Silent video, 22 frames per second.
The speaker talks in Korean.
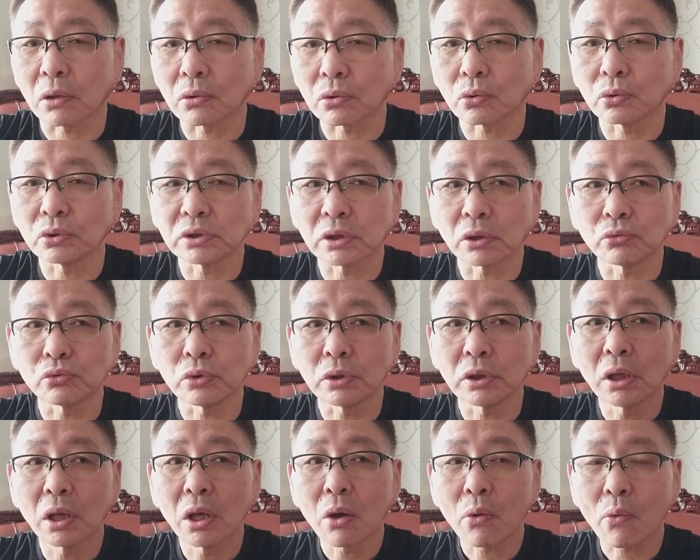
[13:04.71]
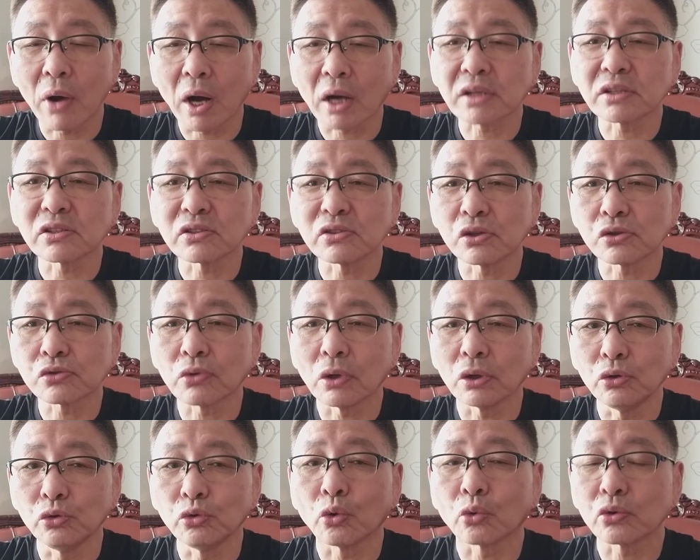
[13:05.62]
그리고 이제 우리 곽희승 선수와
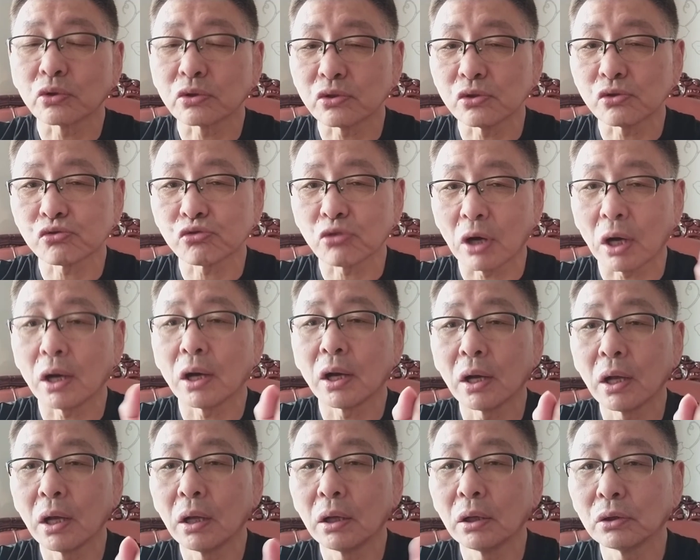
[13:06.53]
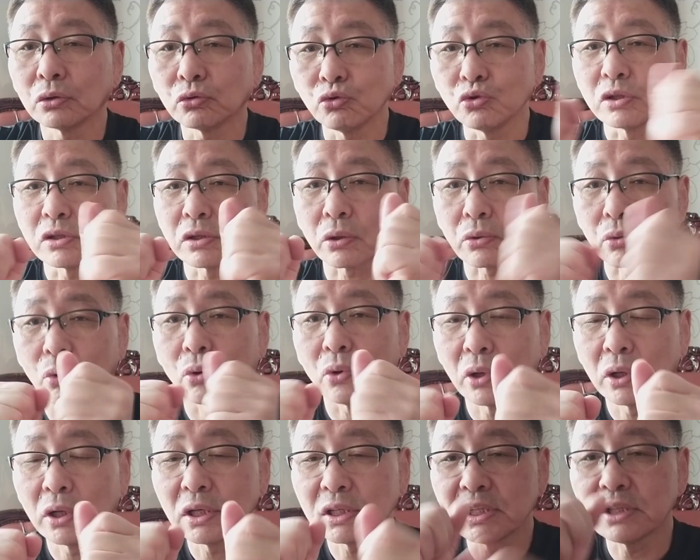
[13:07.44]
윤동룡 선수가 둘이
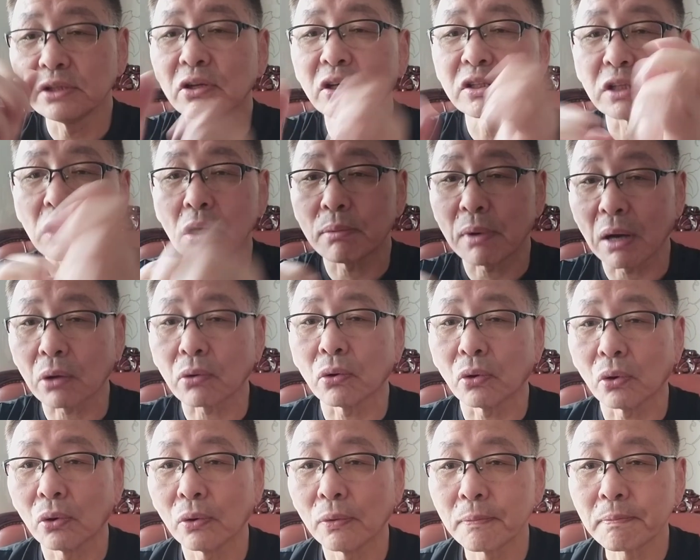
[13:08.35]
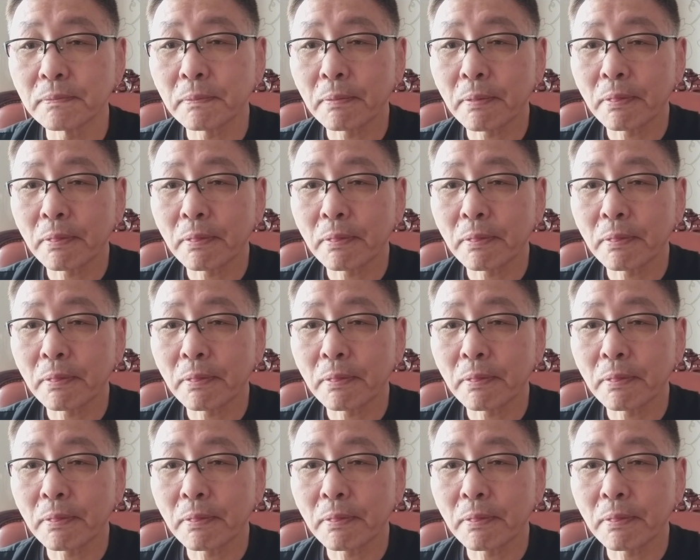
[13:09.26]
서로 시너지를 받고